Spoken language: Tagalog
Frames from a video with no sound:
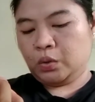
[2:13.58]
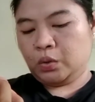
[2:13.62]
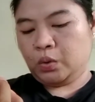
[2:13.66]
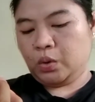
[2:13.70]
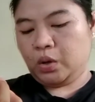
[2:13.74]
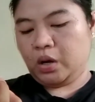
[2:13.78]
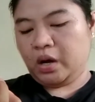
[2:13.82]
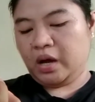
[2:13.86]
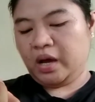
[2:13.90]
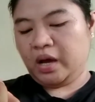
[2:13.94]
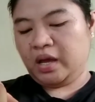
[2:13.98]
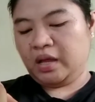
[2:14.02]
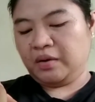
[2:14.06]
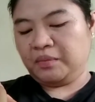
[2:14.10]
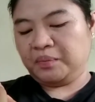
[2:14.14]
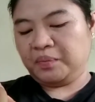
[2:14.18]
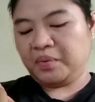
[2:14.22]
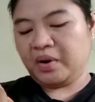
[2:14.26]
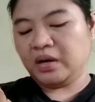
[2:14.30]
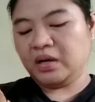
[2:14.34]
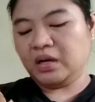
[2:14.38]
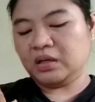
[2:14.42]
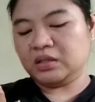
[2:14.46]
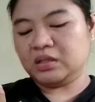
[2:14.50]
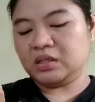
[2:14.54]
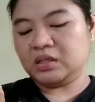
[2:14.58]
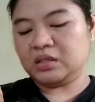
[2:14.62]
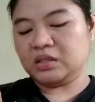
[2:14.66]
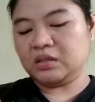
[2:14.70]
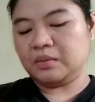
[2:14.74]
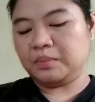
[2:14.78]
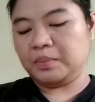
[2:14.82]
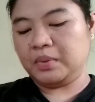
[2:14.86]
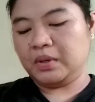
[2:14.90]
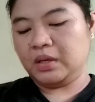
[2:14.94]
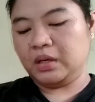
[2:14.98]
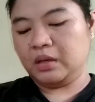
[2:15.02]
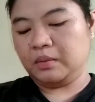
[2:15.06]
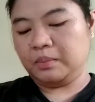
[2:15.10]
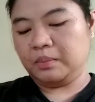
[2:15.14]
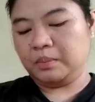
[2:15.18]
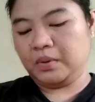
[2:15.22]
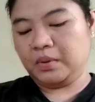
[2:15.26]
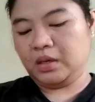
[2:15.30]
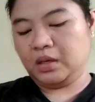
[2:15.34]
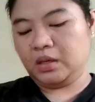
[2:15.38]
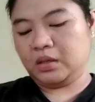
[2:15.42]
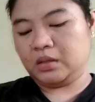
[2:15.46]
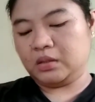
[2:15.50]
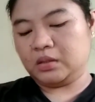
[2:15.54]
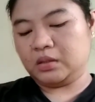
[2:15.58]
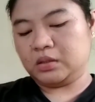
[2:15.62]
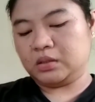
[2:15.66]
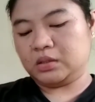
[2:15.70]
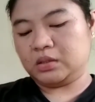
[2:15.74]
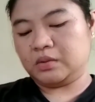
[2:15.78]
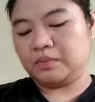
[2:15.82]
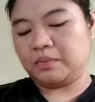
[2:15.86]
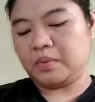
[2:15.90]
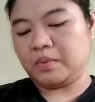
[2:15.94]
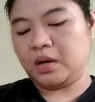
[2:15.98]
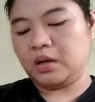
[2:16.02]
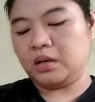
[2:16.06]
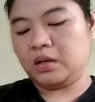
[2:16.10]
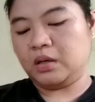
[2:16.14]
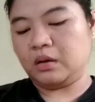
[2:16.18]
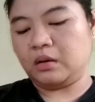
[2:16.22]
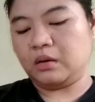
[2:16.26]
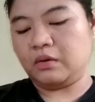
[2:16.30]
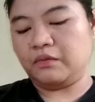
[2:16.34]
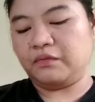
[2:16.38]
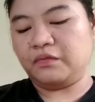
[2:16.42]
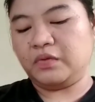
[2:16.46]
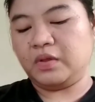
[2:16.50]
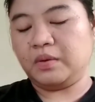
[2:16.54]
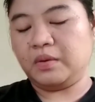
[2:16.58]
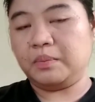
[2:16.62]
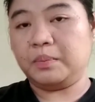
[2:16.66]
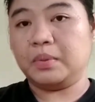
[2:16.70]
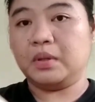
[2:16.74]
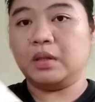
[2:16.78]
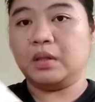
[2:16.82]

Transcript: kuan, product siya sa Philippines, product of the